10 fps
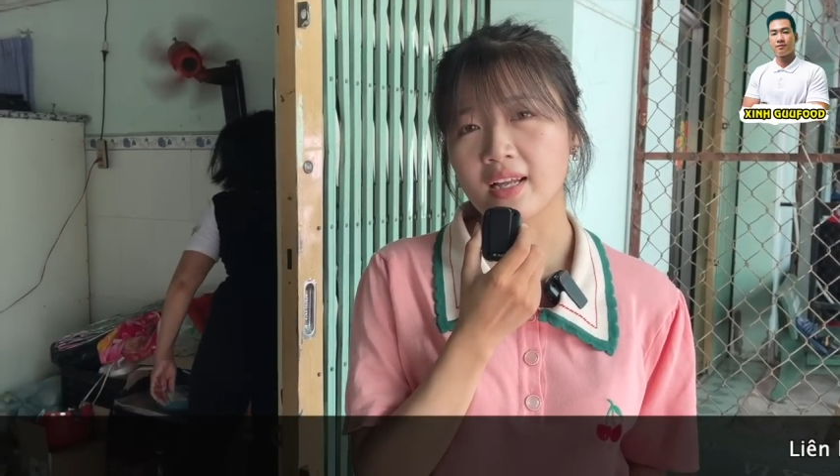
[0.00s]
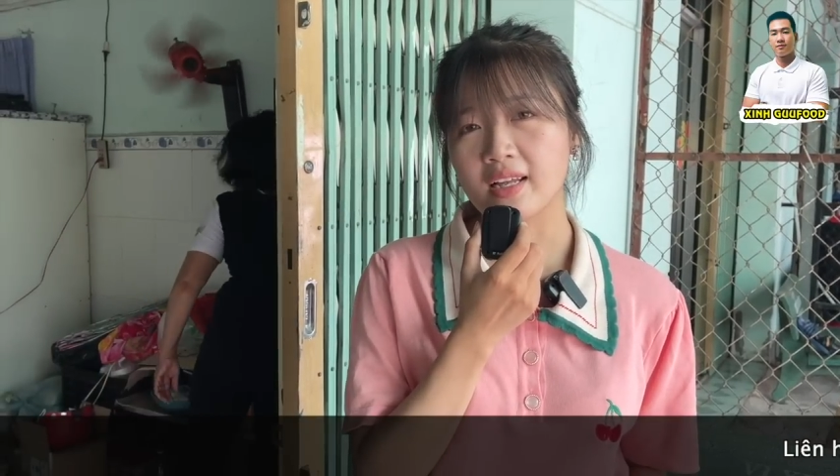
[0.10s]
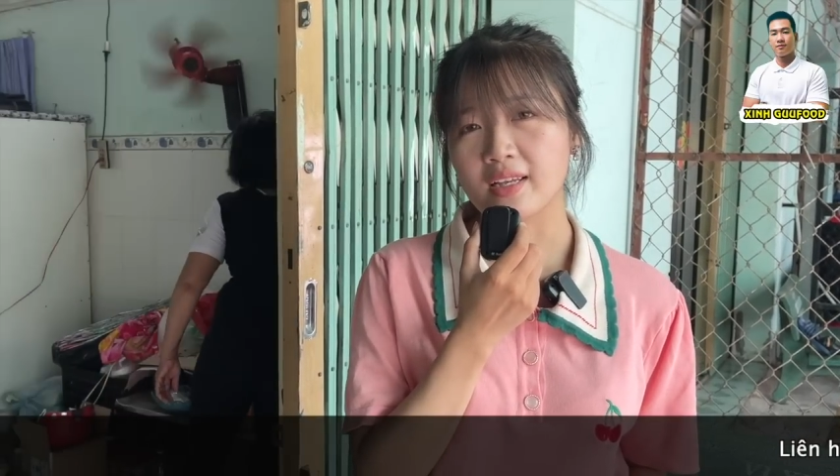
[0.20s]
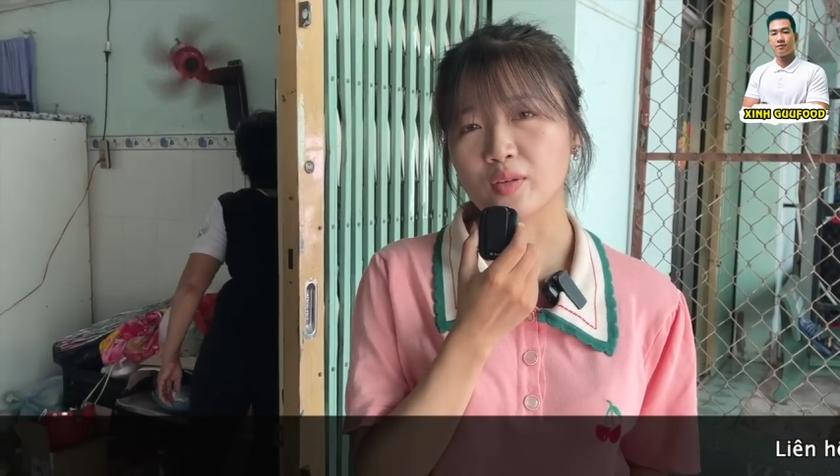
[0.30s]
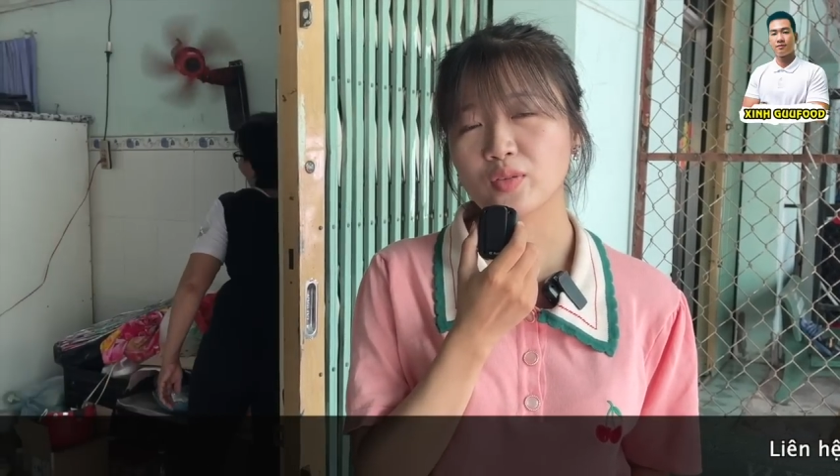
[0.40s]

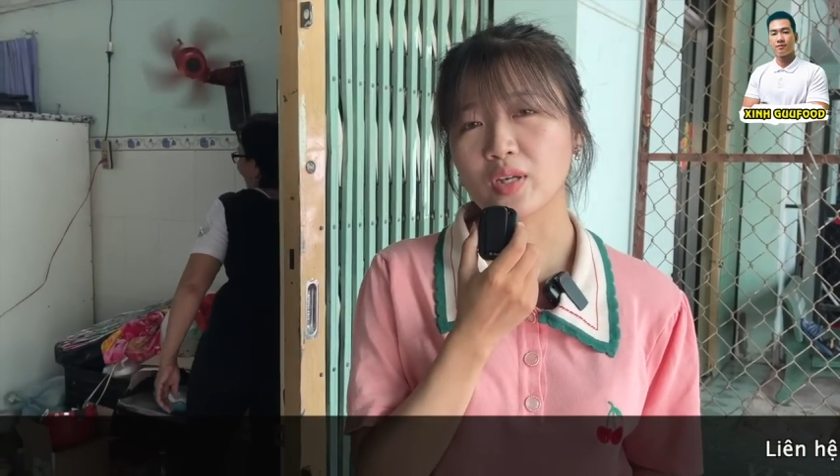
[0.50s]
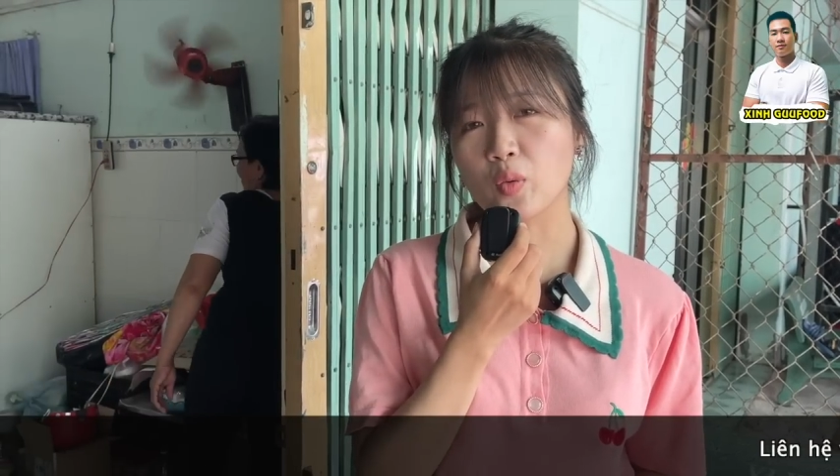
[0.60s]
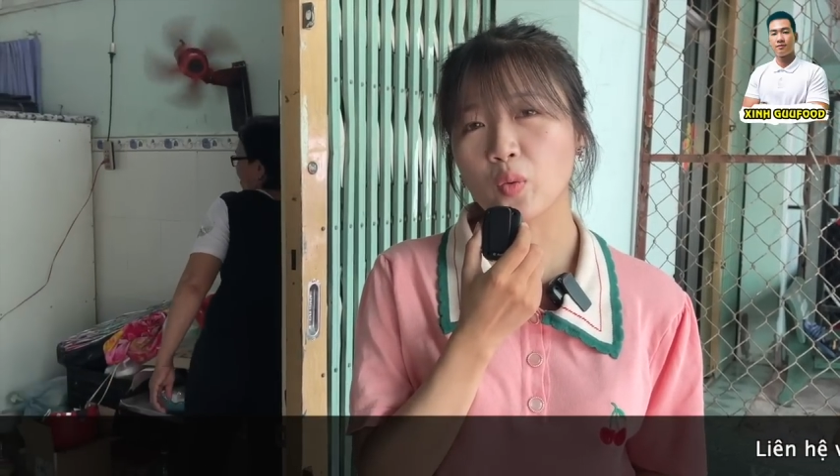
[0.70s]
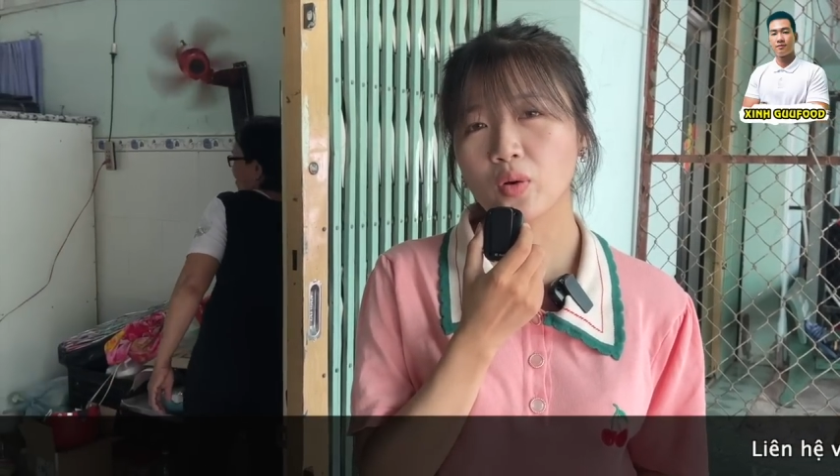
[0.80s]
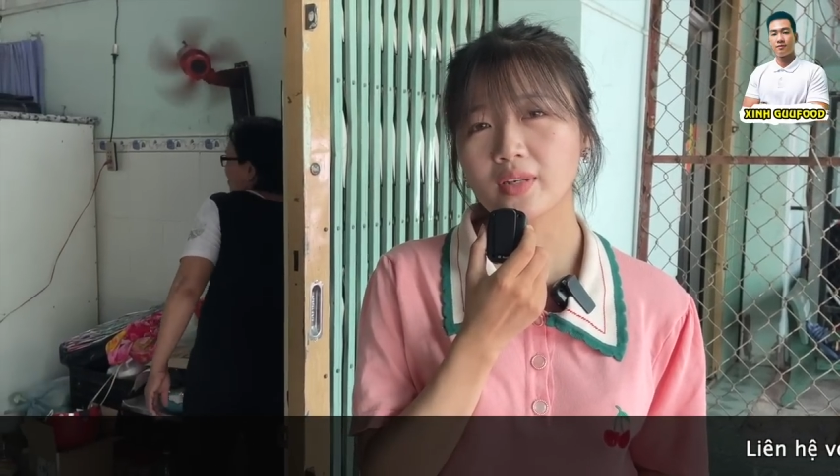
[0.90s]
là chú sẽ
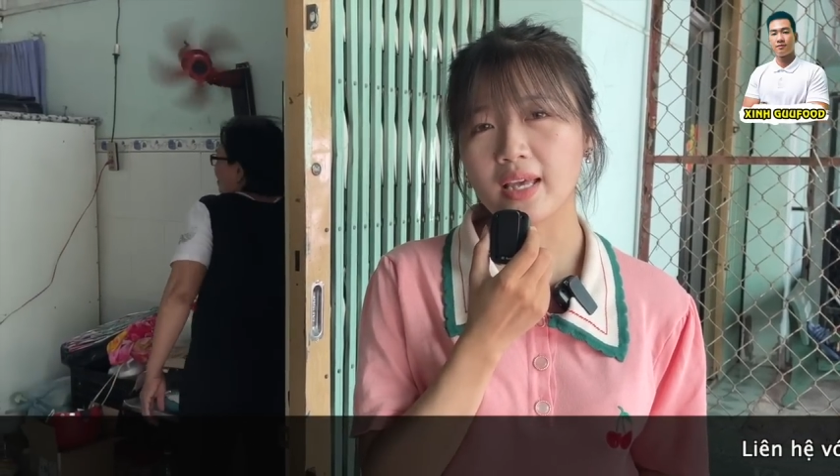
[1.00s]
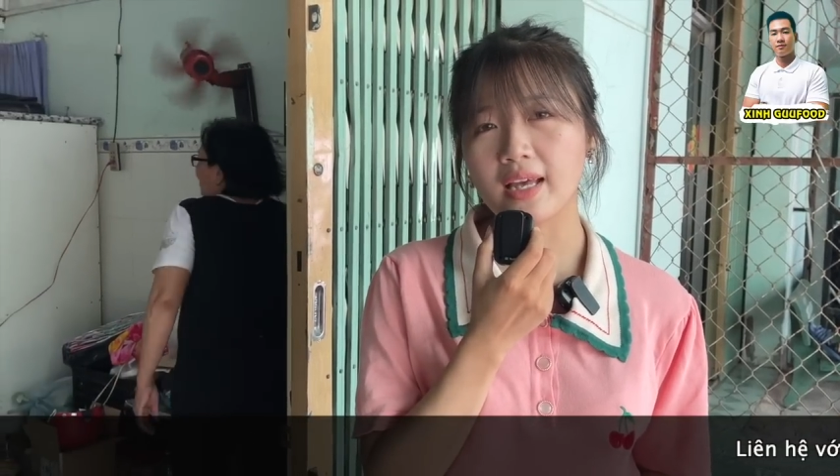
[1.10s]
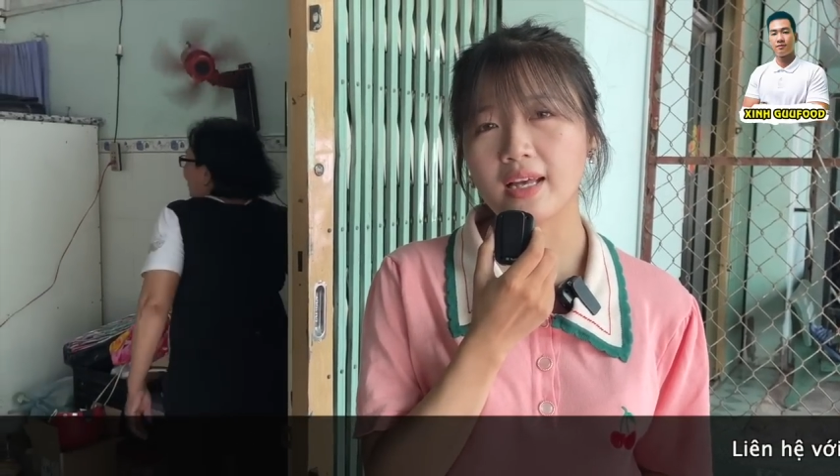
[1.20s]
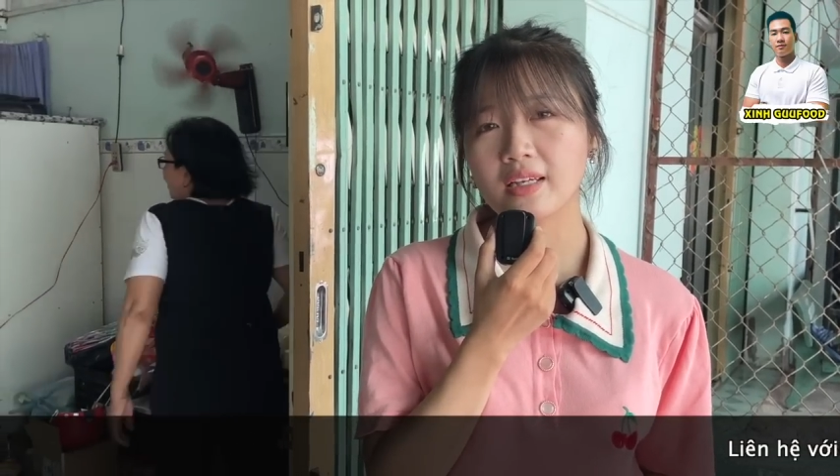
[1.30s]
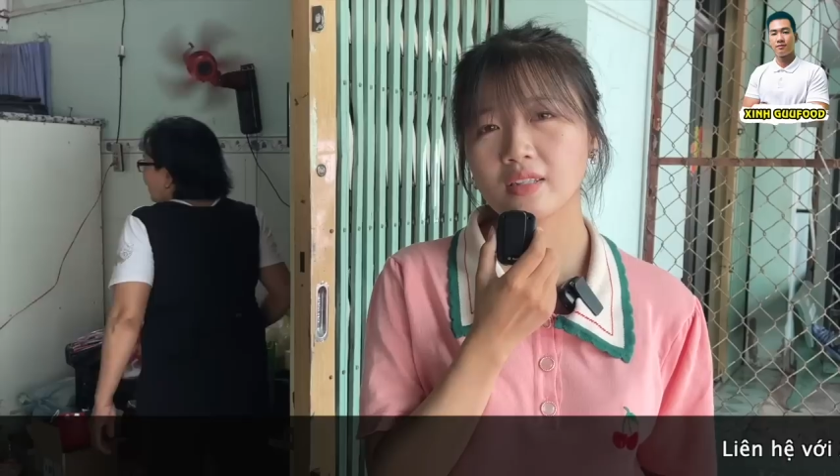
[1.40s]
uống
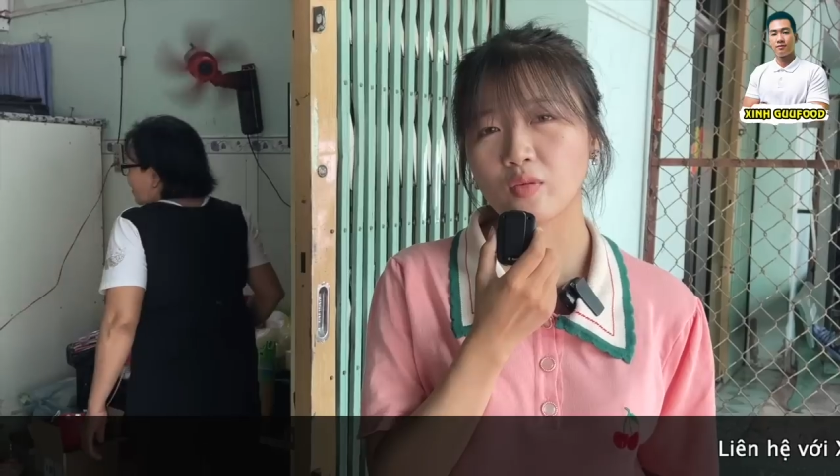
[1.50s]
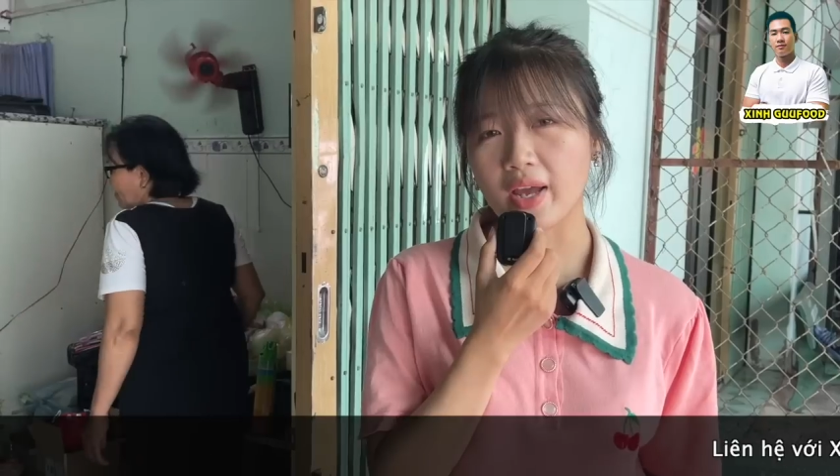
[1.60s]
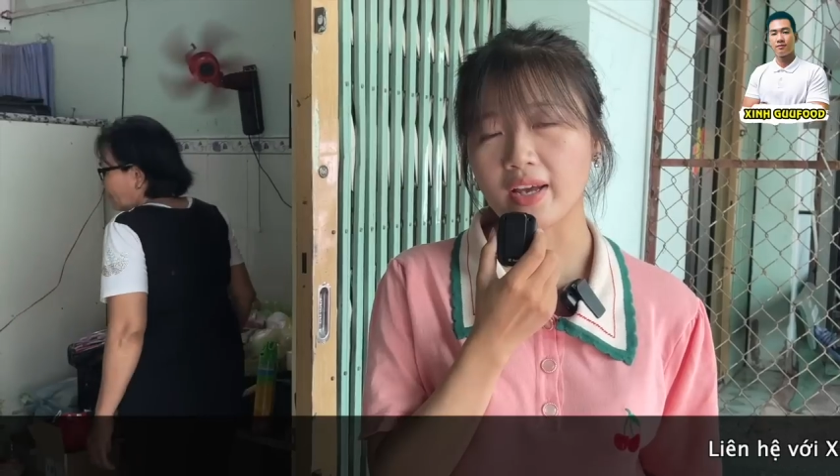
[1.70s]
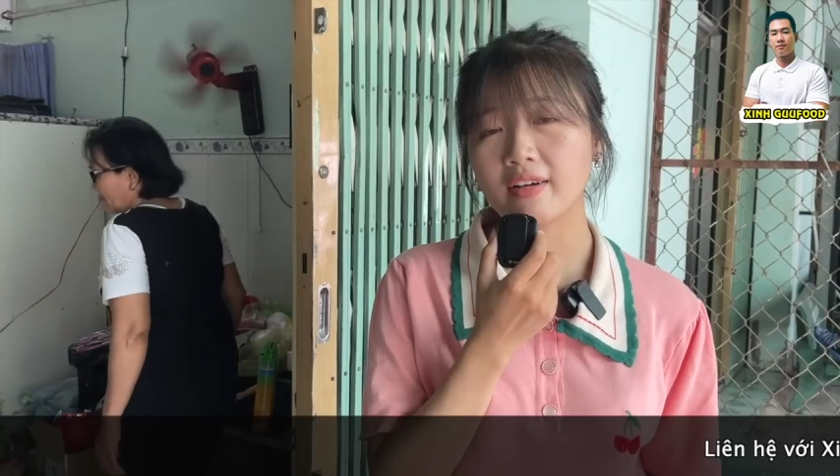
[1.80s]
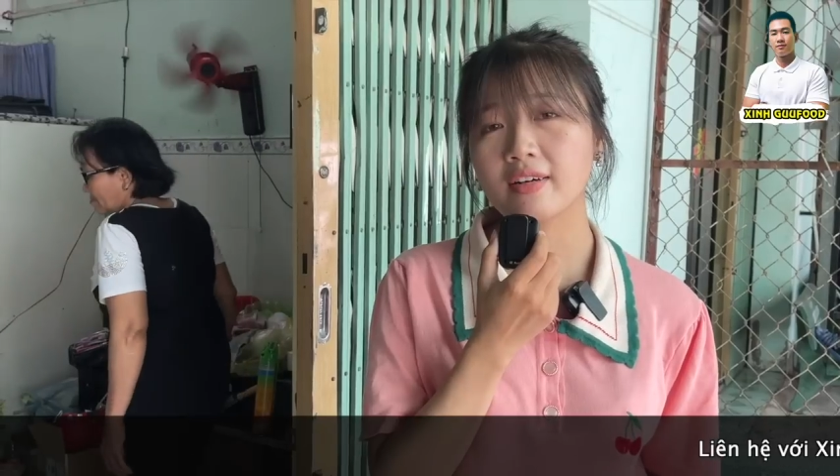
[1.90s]
để
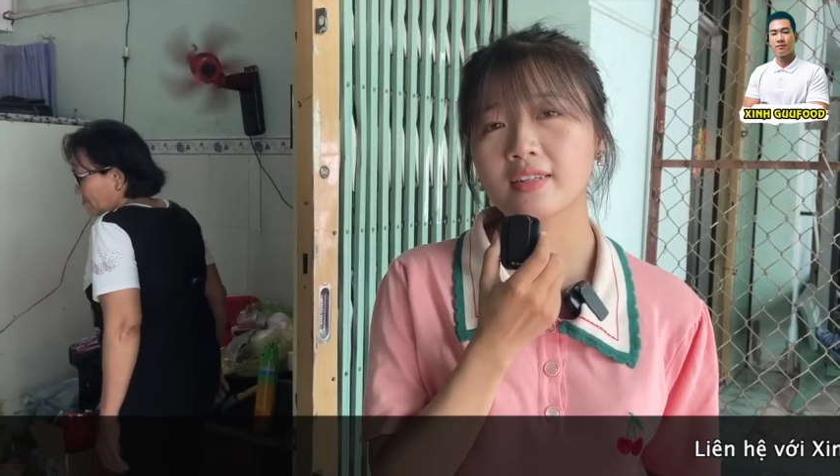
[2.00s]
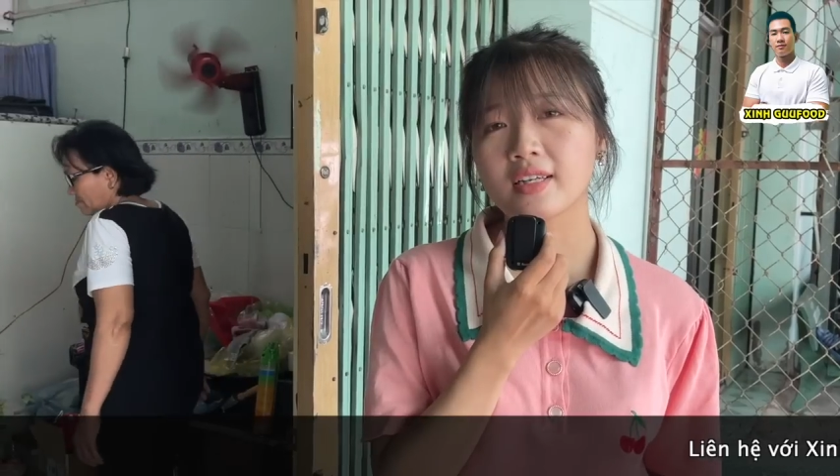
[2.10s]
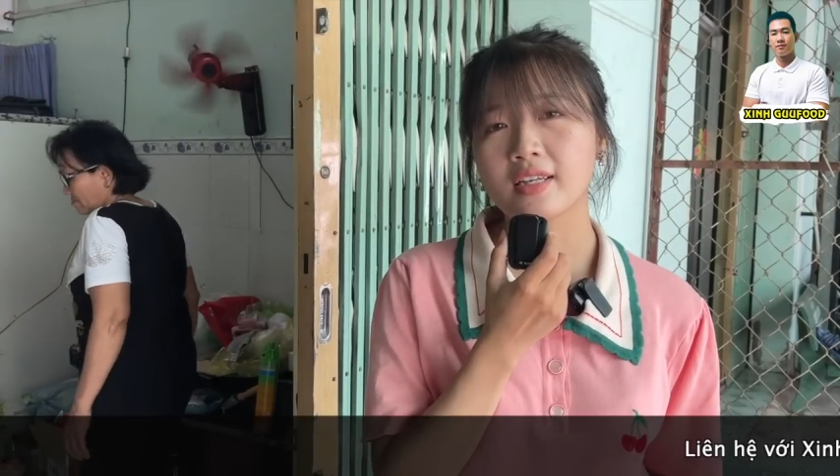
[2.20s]
khỏe hơn